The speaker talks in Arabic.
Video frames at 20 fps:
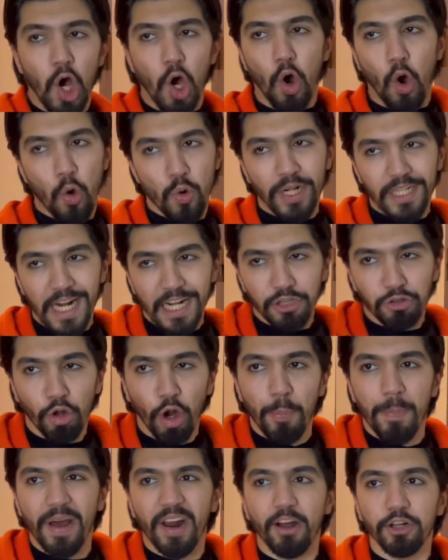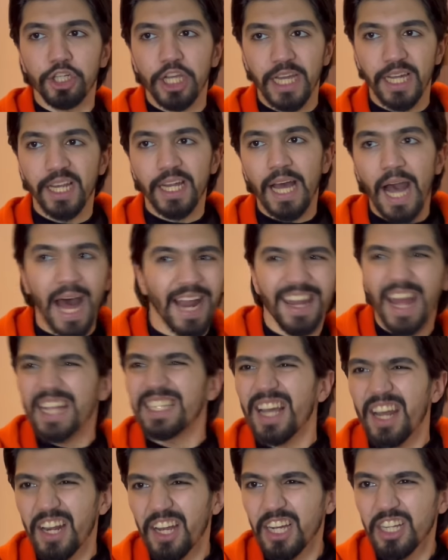ولك تضرب مراجل هلا اذا
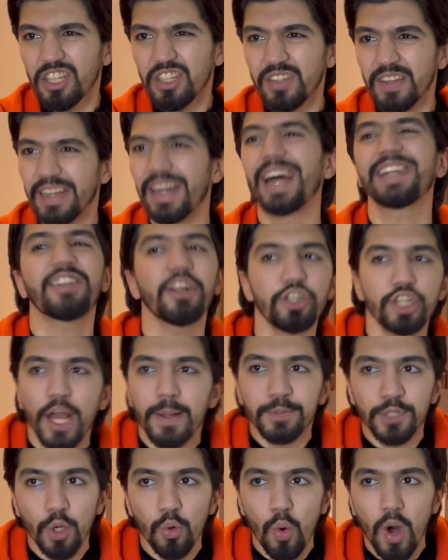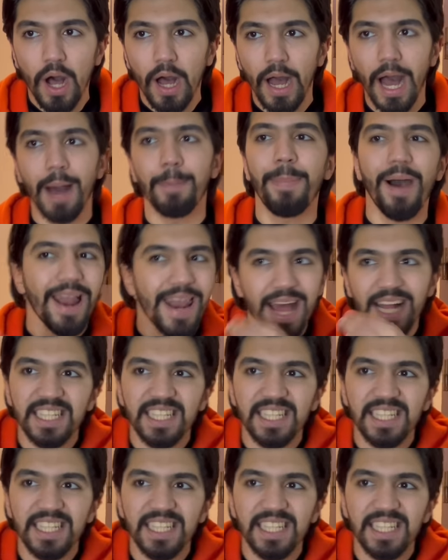رحت رح ترجع مشوه عم بقول لك